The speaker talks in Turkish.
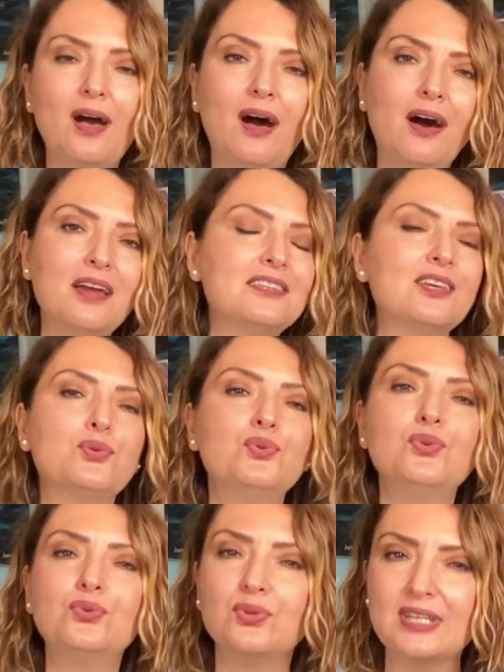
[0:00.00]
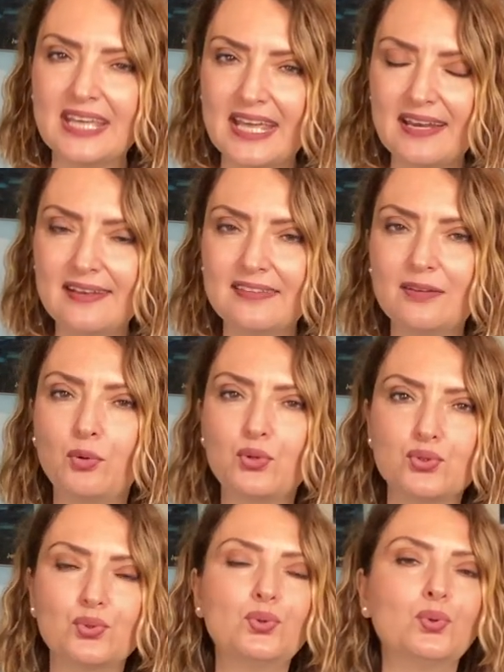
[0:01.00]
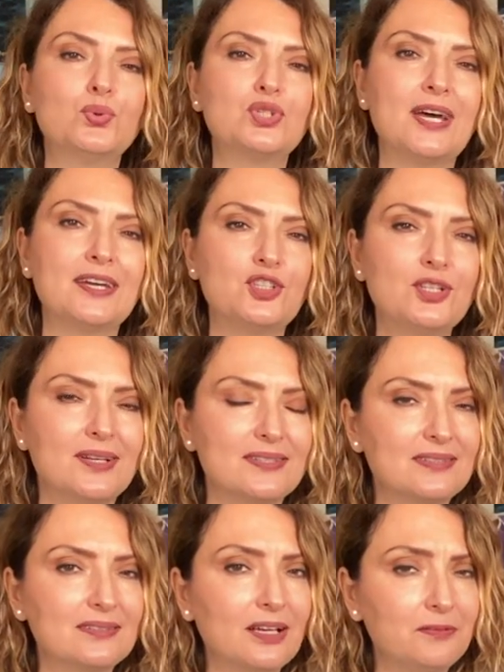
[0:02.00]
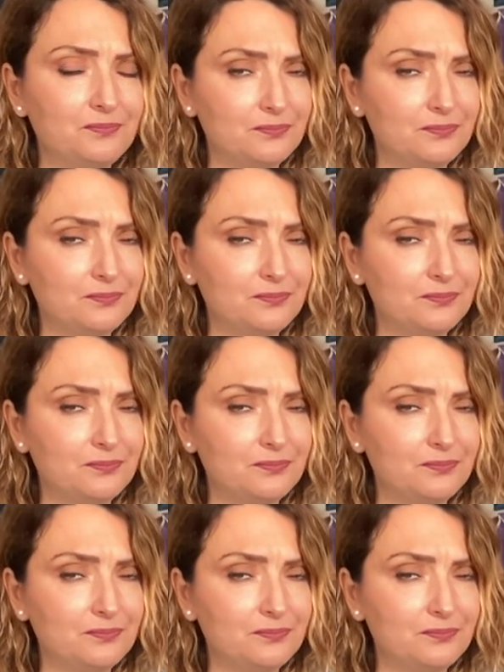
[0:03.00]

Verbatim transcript: Ay da günün genelinde boşlukta olacağı için aslında